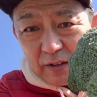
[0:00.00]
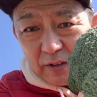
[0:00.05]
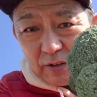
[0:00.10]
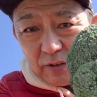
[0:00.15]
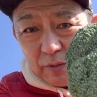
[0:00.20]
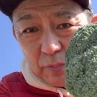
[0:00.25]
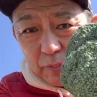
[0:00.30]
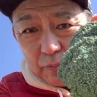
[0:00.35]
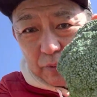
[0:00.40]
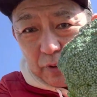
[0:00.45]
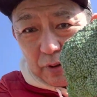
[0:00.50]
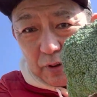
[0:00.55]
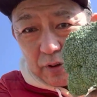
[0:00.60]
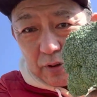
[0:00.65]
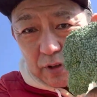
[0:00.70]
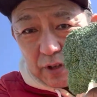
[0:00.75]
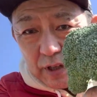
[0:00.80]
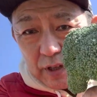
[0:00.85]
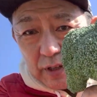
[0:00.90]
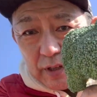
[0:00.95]
この
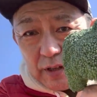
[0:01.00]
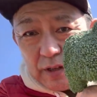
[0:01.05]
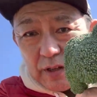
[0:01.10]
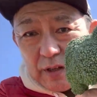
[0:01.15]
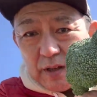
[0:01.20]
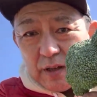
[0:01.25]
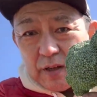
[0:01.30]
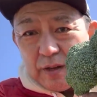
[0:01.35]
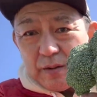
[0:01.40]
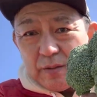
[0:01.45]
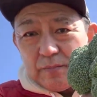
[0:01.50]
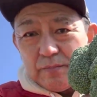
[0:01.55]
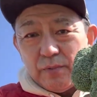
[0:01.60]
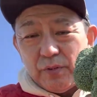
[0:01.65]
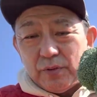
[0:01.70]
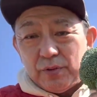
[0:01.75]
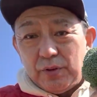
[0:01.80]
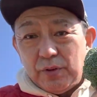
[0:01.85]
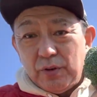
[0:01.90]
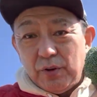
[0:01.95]
ブロッコリー。
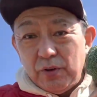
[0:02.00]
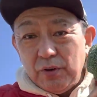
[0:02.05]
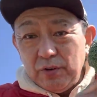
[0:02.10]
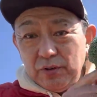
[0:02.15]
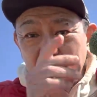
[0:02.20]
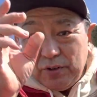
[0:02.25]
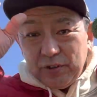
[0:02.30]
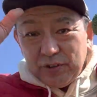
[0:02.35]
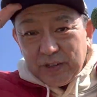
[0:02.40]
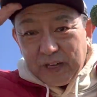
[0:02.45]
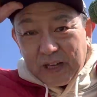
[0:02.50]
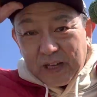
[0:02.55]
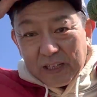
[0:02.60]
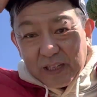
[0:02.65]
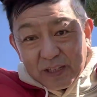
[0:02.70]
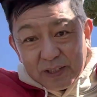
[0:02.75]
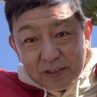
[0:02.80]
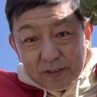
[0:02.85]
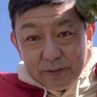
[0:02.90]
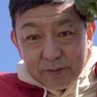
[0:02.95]
もう脳のような
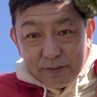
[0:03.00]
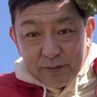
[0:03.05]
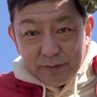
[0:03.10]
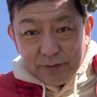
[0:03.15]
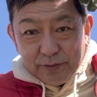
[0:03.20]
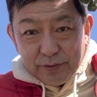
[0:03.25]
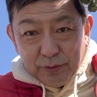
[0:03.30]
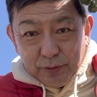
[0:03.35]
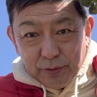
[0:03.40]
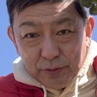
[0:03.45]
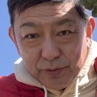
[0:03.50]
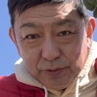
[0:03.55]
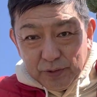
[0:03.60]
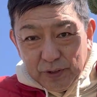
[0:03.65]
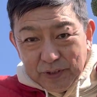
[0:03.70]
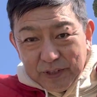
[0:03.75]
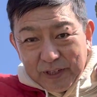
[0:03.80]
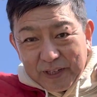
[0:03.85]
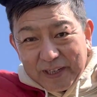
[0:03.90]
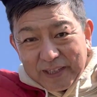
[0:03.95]
形。脳の
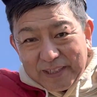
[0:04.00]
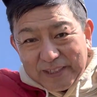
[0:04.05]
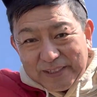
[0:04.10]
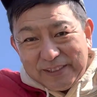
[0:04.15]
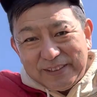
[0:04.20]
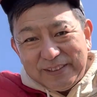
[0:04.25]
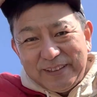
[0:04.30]
ような形。